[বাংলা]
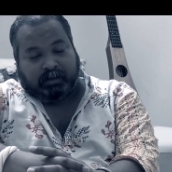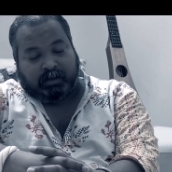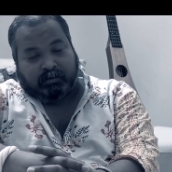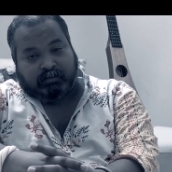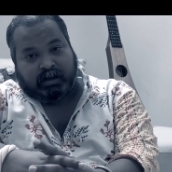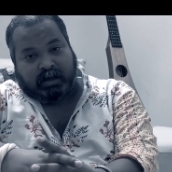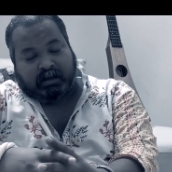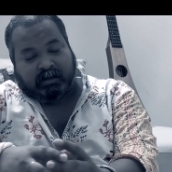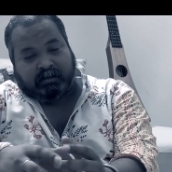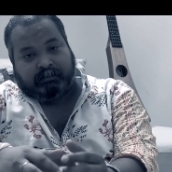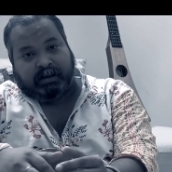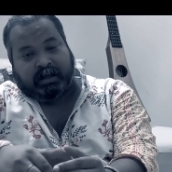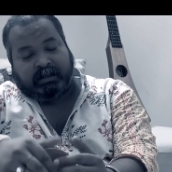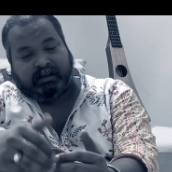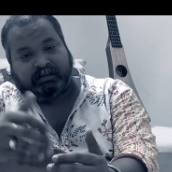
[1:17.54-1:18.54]
কেউ ঢাকার
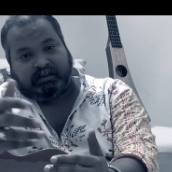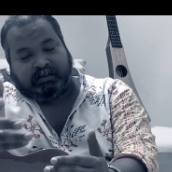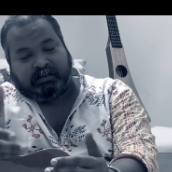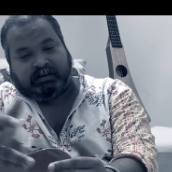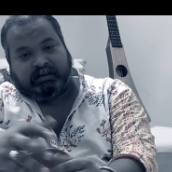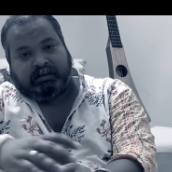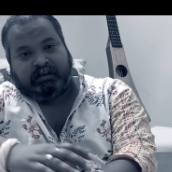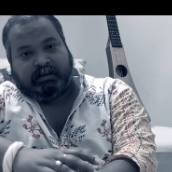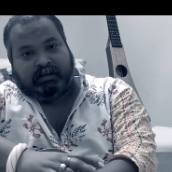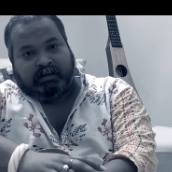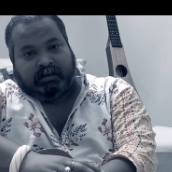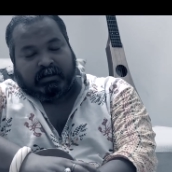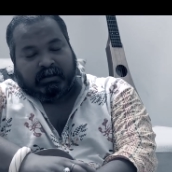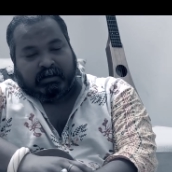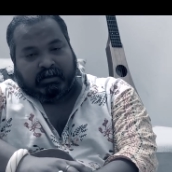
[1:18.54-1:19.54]
বাইরে যাদের
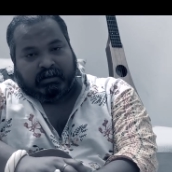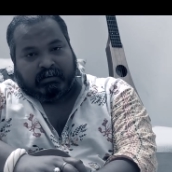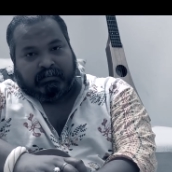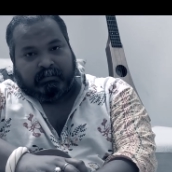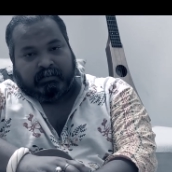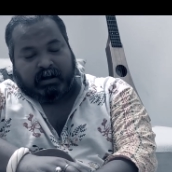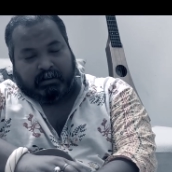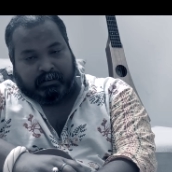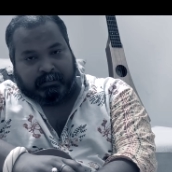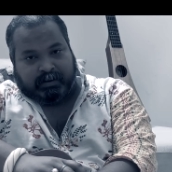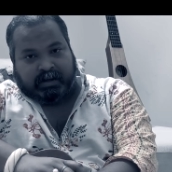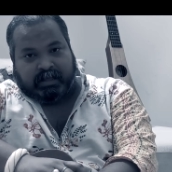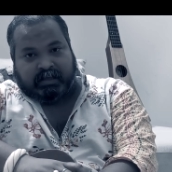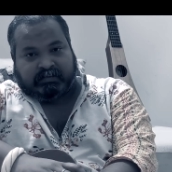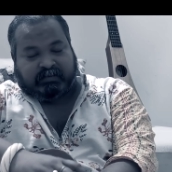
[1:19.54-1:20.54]
গ্রামের
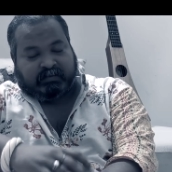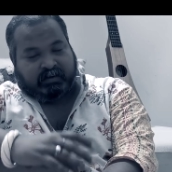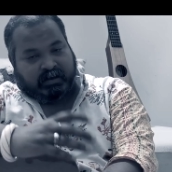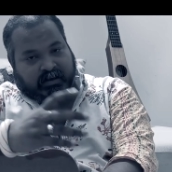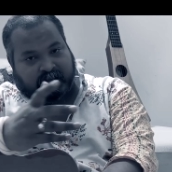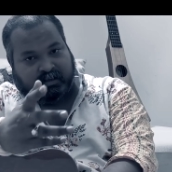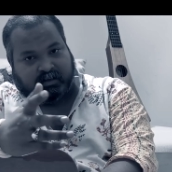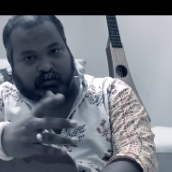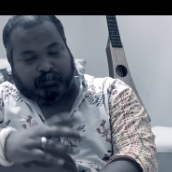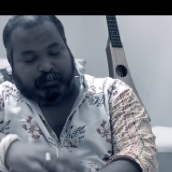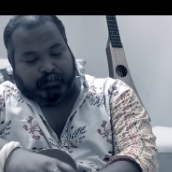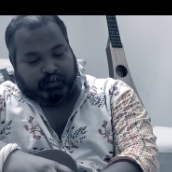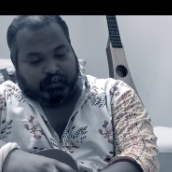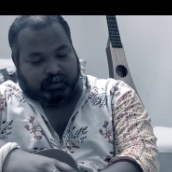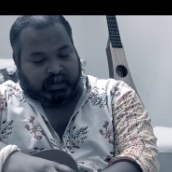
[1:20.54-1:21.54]
বাড়ি আছে সেখানে গিয়ে
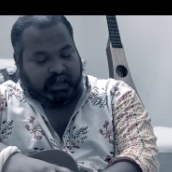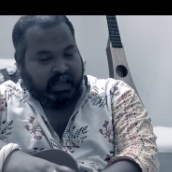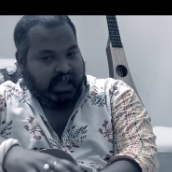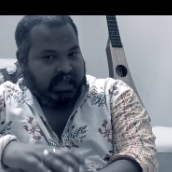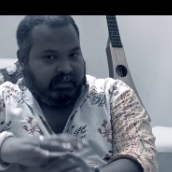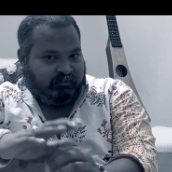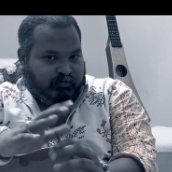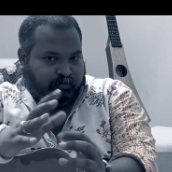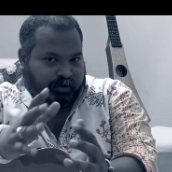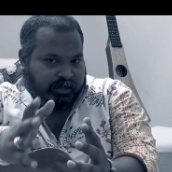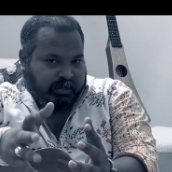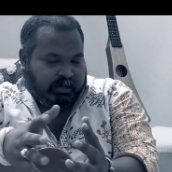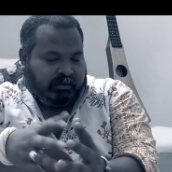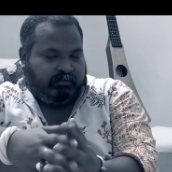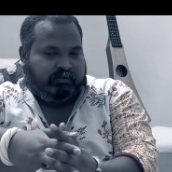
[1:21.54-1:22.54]
উপভোগ করি এই
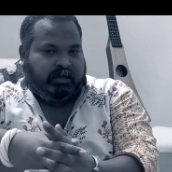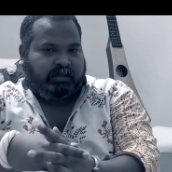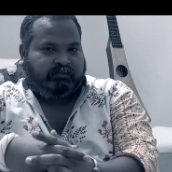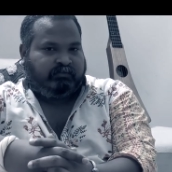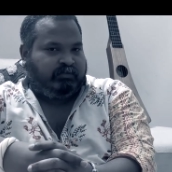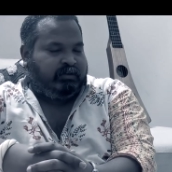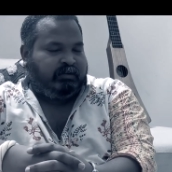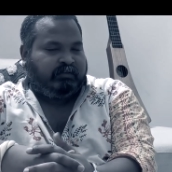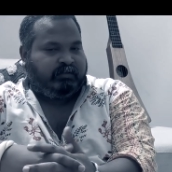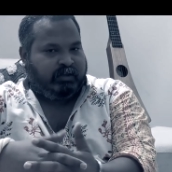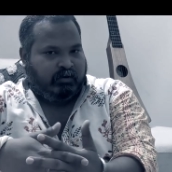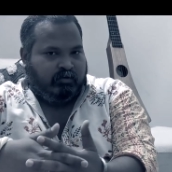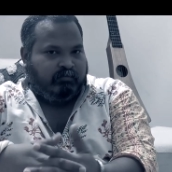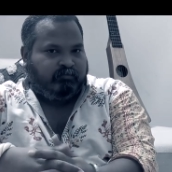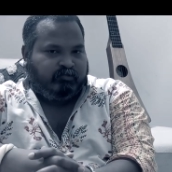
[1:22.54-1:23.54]
ছুটিটা কিন্তু অ্যাকচুয়ালি
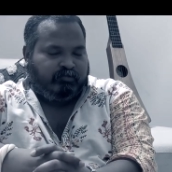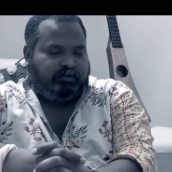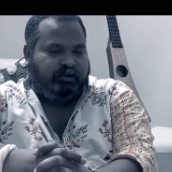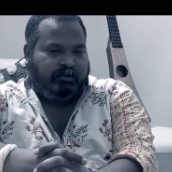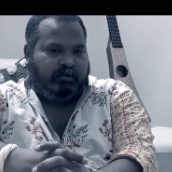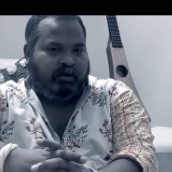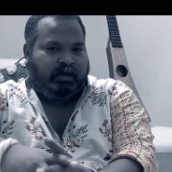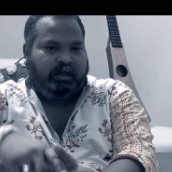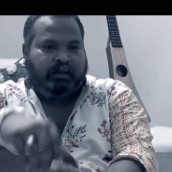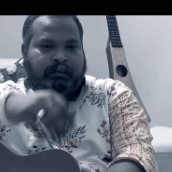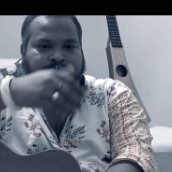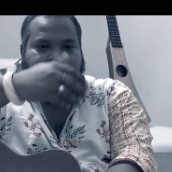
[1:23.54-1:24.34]
সেরকম ছুটি নয়